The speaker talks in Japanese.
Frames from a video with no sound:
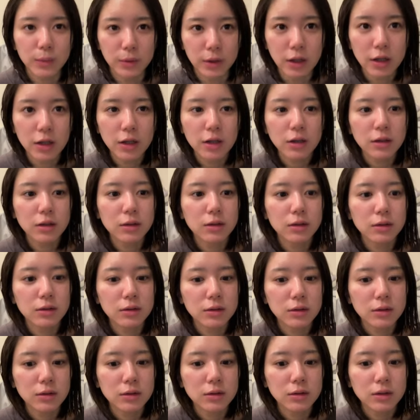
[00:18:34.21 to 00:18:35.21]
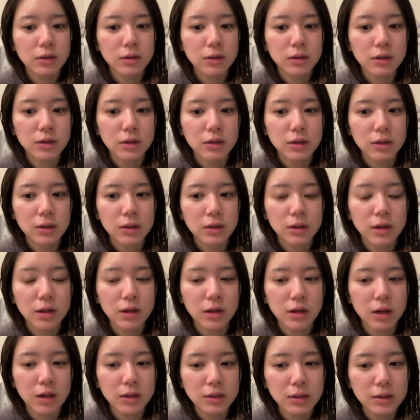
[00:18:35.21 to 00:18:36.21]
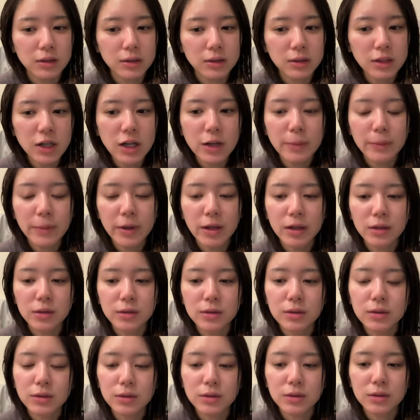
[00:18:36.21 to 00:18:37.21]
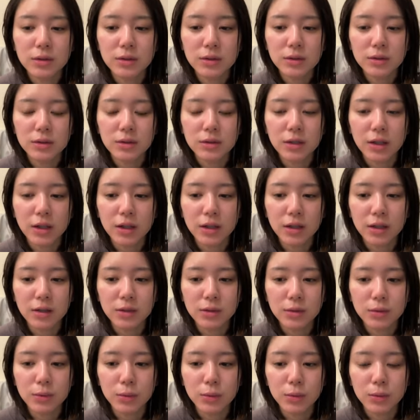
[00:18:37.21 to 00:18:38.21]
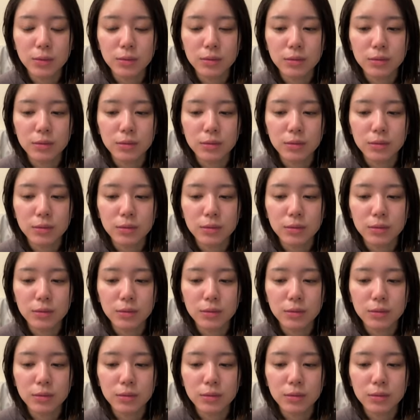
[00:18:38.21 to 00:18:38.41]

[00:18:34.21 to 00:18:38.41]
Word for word: うん。そうね。がっつりメイクするってなると、ま